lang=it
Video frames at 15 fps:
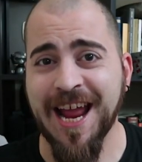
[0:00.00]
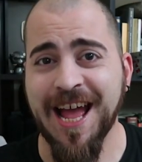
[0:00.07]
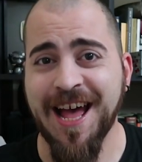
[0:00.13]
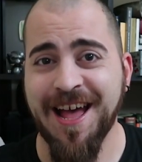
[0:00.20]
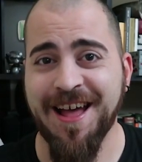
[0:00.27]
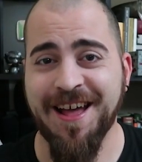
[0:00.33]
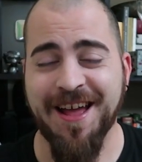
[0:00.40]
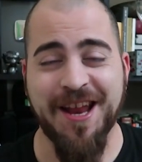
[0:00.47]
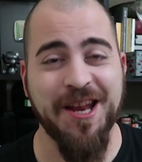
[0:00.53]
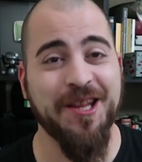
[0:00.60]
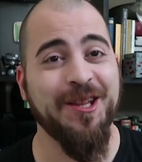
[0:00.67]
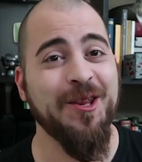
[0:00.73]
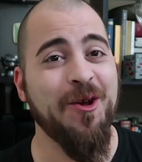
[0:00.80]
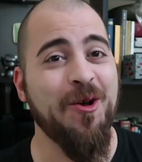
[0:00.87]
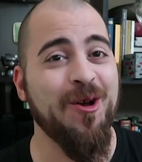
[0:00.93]
raga,
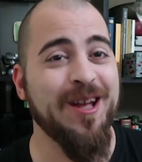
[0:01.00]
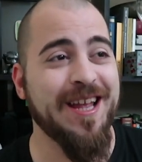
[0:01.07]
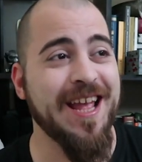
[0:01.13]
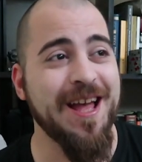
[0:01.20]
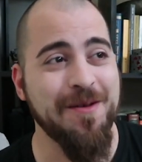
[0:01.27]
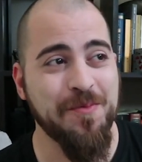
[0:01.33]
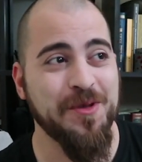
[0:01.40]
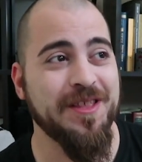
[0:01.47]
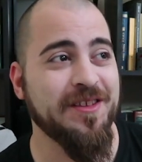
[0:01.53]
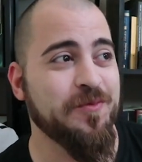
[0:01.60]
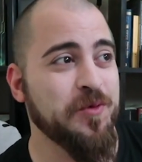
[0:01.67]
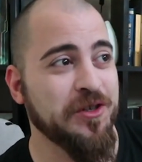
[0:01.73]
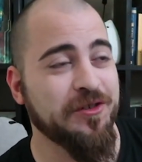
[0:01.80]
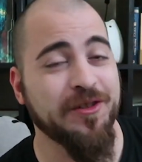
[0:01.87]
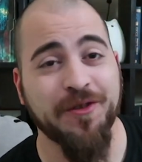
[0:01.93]
non capita
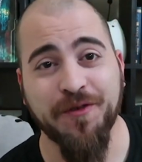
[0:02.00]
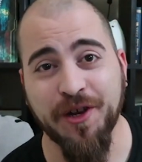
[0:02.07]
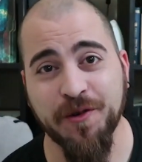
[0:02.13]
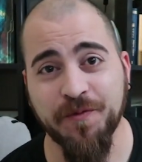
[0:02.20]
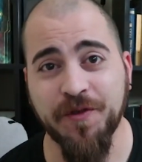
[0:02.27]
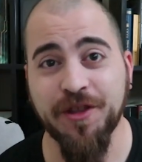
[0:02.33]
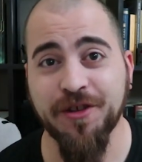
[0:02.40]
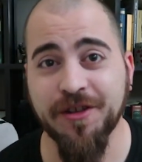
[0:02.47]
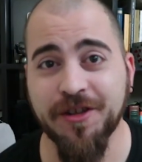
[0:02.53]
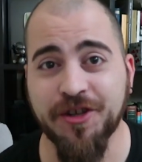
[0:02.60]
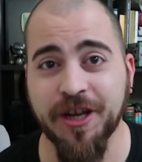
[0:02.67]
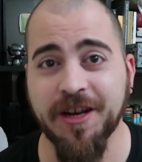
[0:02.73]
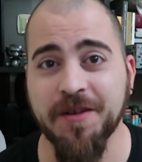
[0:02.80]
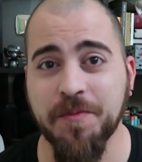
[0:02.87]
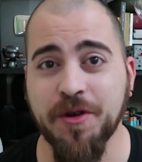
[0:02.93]
spesso di fare un video del
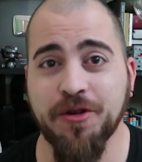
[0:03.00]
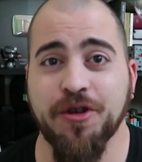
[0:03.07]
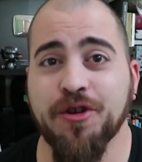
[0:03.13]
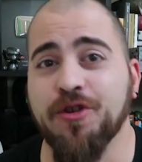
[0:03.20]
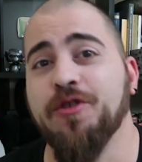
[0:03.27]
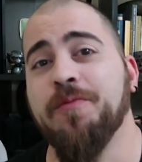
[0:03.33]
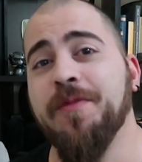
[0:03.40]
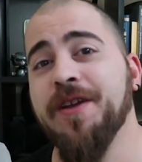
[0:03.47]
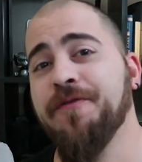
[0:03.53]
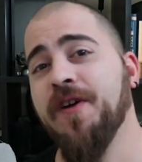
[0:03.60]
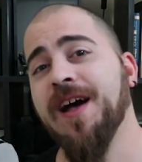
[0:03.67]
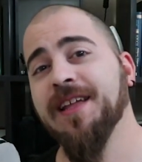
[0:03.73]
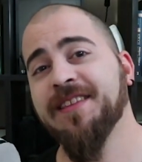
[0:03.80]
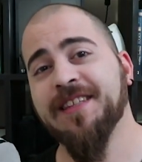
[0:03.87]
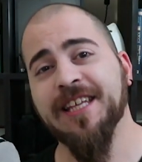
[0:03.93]
genere, almeno io non l'ho mai
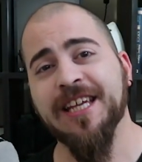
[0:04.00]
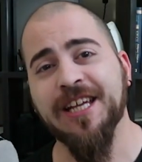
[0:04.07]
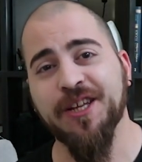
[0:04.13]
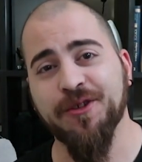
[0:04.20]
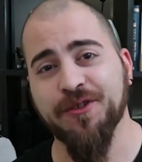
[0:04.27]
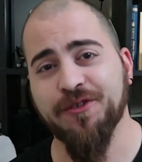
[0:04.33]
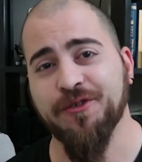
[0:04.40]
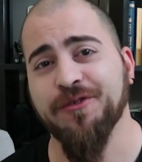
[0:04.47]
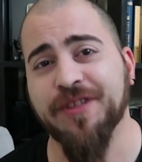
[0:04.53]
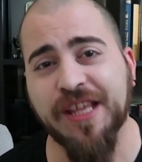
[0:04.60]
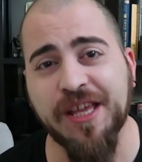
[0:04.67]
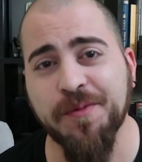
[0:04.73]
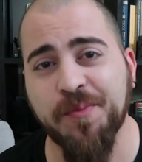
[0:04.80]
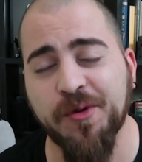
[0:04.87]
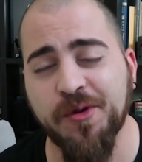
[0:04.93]
fatti, non sono
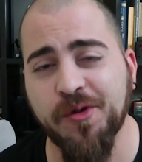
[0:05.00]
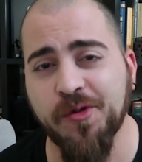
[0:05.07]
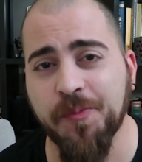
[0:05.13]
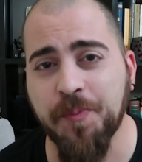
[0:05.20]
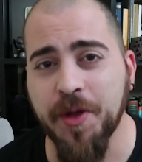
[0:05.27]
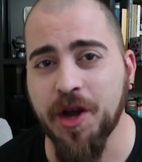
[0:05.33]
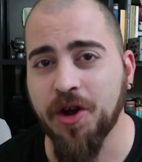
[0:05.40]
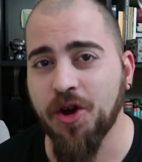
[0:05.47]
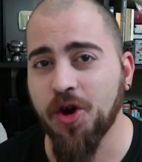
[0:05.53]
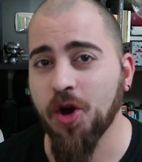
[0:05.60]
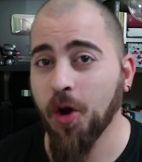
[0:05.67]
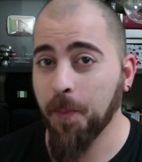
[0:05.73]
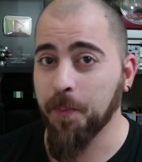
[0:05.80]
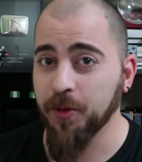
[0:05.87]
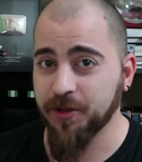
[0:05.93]
tipo,
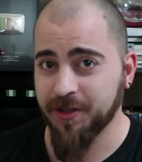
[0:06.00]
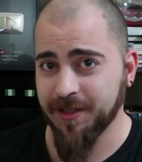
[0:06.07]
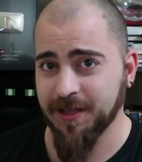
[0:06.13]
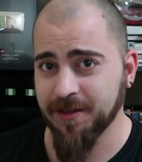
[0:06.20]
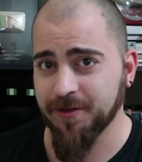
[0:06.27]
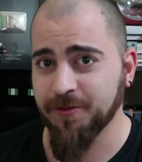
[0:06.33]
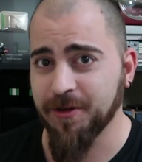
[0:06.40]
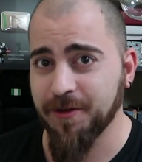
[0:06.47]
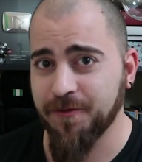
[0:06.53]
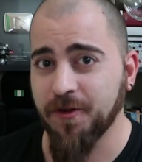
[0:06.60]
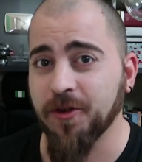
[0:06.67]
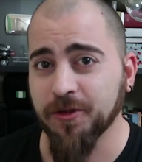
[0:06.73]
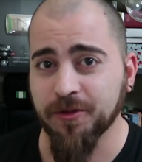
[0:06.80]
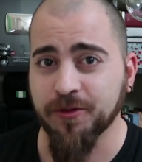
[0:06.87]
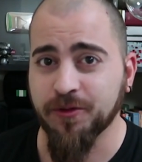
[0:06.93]
però ho postato una
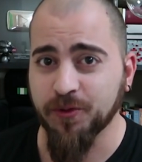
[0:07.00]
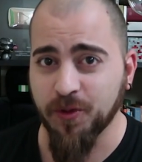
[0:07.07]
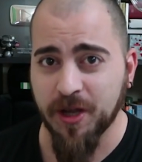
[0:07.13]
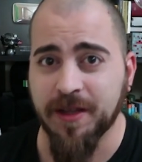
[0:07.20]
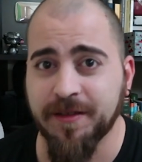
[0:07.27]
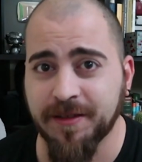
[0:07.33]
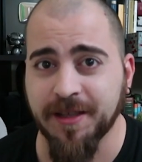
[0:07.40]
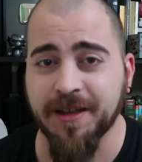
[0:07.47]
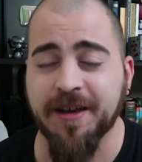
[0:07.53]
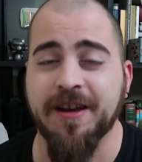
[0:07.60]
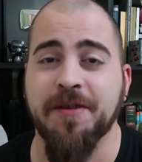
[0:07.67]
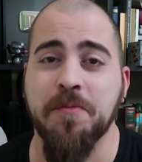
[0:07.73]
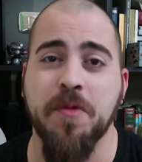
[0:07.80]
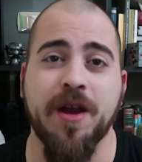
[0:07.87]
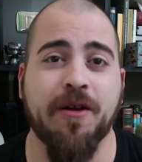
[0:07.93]
foto su
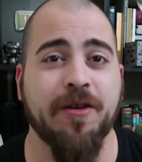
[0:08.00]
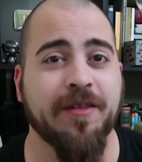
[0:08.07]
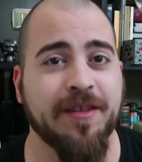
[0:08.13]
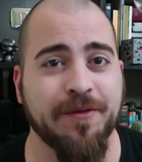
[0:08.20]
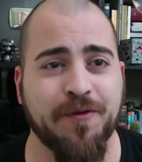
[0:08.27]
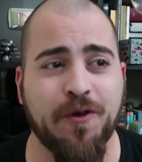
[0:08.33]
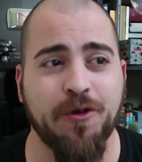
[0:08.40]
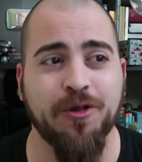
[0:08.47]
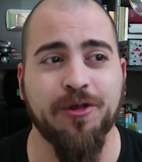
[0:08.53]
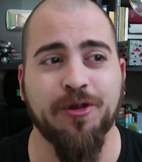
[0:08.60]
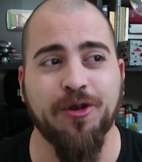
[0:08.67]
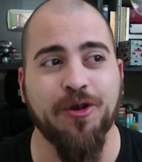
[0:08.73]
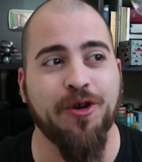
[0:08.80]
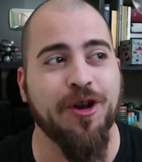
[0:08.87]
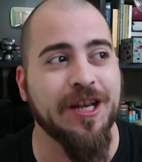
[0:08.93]
Instagram e questa
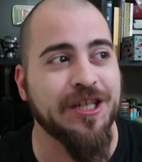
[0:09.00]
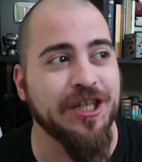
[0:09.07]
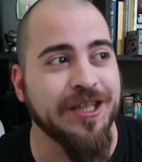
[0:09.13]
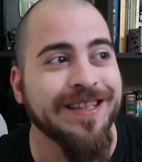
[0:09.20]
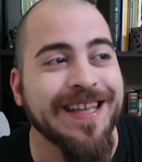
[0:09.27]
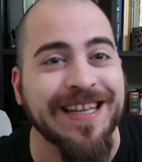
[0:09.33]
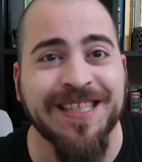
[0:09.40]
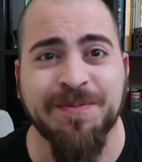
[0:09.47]
foto la gente